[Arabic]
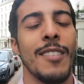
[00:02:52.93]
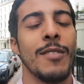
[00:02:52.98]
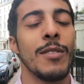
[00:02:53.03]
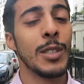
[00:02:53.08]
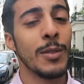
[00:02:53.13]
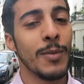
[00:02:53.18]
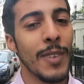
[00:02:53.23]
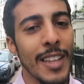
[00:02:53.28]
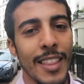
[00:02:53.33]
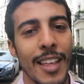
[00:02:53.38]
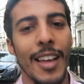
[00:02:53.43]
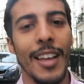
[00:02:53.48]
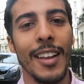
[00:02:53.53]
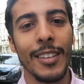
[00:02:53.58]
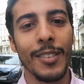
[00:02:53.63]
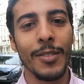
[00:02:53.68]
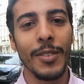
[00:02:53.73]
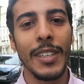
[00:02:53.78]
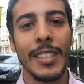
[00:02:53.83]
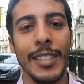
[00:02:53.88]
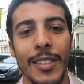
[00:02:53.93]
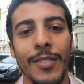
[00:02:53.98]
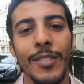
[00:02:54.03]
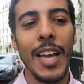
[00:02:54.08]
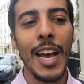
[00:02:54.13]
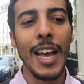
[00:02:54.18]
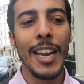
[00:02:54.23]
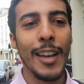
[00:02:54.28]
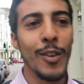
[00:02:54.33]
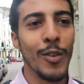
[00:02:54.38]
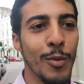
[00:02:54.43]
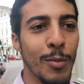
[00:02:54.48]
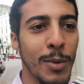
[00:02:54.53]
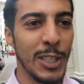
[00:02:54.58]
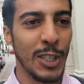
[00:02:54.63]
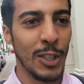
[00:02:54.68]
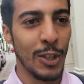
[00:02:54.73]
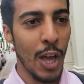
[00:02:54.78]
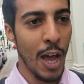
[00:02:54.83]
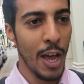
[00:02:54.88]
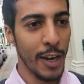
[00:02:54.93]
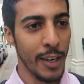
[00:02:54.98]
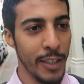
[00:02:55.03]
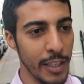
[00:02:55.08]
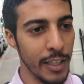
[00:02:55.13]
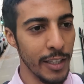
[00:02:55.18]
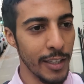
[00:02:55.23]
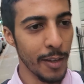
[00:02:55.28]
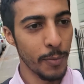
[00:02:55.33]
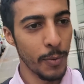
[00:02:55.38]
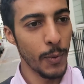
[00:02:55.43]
بس ما ظهرت باسم داليا انه بس ظهرت كذا